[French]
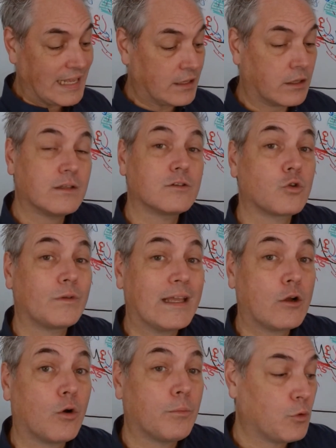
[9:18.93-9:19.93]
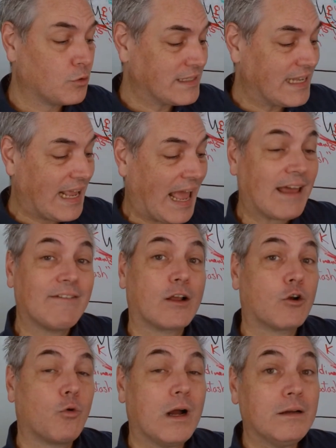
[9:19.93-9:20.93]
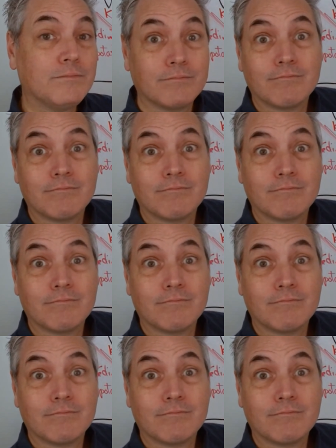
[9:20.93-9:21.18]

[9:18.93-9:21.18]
Et ils sont décomposés avec quoi?